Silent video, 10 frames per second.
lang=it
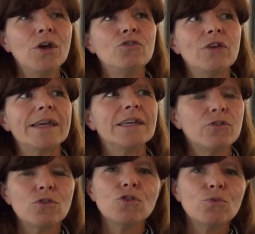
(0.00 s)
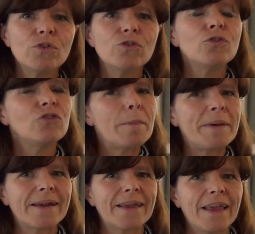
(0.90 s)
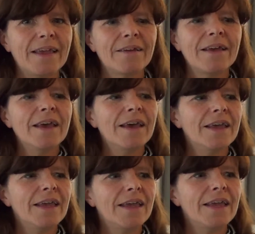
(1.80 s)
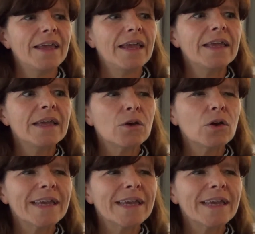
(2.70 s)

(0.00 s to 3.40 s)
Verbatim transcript: cioè chi sono i tuoi soci e perché eh,